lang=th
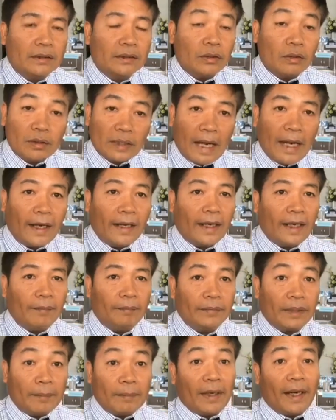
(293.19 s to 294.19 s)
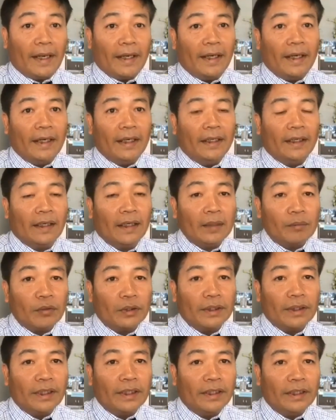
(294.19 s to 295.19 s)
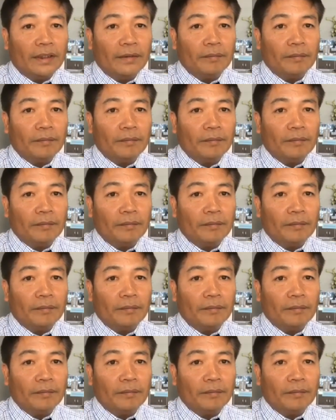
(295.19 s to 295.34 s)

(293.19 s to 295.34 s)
ต้องการนะครับตำแหน่งฮะรัฐมนตรี